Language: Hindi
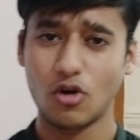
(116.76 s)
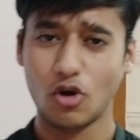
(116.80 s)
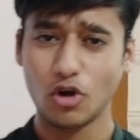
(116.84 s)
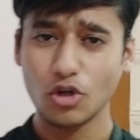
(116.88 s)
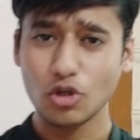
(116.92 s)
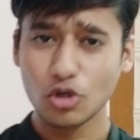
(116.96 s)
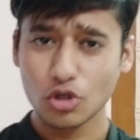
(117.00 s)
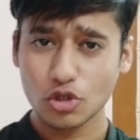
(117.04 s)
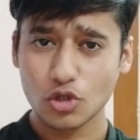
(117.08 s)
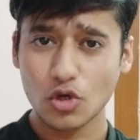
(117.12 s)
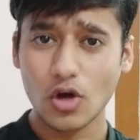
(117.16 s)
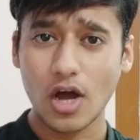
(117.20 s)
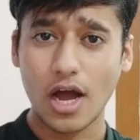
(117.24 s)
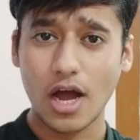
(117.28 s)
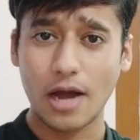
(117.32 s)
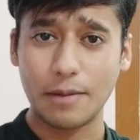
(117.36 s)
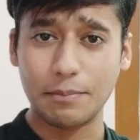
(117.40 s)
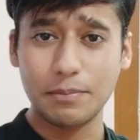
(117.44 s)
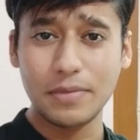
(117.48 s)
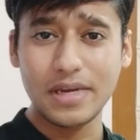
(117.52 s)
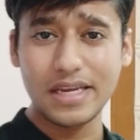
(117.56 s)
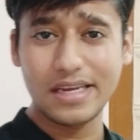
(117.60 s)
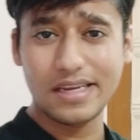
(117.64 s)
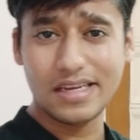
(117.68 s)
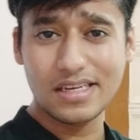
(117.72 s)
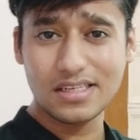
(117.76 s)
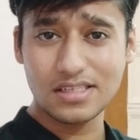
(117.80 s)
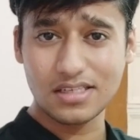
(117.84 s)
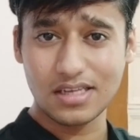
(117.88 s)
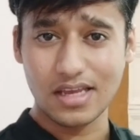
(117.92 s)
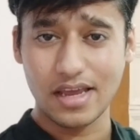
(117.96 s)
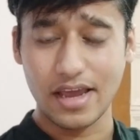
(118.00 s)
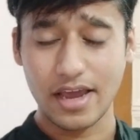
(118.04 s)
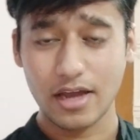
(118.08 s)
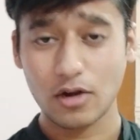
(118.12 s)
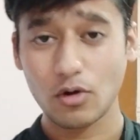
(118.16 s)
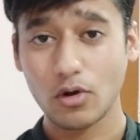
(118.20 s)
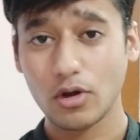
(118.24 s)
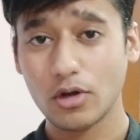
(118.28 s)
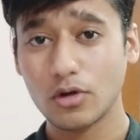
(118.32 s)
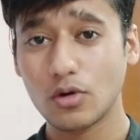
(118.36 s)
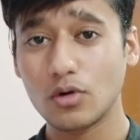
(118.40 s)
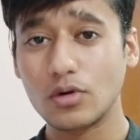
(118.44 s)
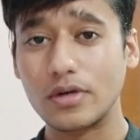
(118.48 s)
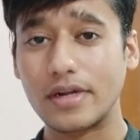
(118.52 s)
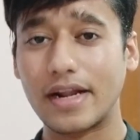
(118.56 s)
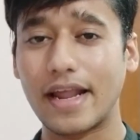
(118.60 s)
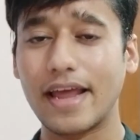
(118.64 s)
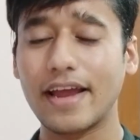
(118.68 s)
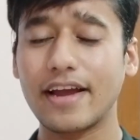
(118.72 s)
और दोस्तों आप भी इस हेयर ऑयल को
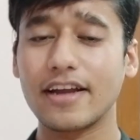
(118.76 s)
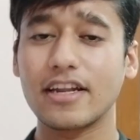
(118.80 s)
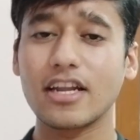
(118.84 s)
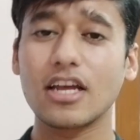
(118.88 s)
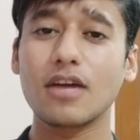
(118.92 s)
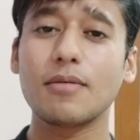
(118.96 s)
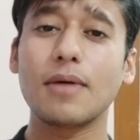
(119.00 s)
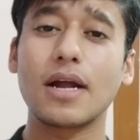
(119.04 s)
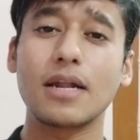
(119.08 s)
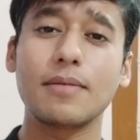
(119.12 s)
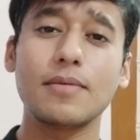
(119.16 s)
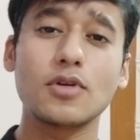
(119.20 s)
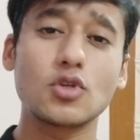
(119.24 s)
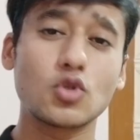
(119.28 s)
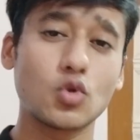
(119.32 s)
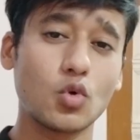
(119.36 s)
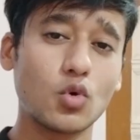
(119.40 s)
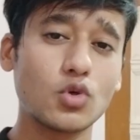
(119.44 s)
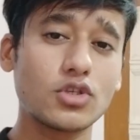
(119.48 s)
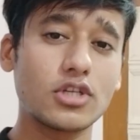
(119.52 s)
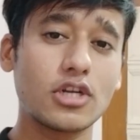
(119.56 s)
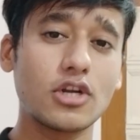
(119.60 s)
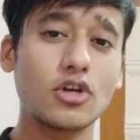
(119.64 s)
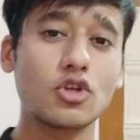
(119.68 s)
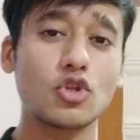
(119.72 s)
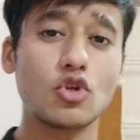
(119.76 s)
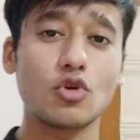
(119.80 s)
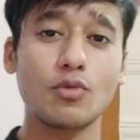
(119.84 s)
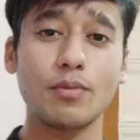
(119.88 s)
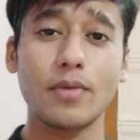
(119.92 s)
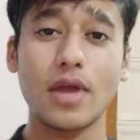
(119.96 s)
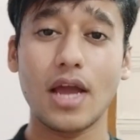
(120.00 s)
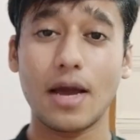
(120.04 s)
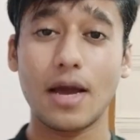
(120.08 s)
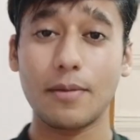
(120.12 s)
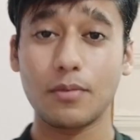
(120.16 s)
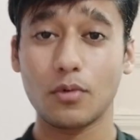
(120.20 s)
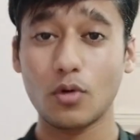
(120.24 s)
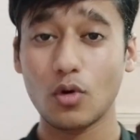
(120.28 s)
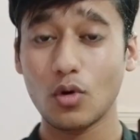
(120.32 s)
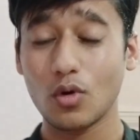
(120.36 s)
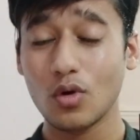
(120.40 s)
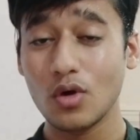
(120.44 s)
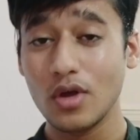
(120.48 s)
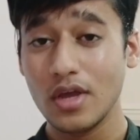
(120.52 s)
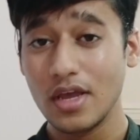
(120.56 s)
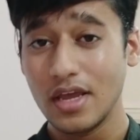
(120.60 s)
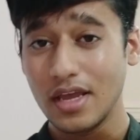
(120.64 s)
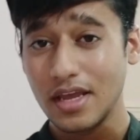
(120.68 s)
ट्राई करने के बारे में सोच रहे हो तो मैं आपको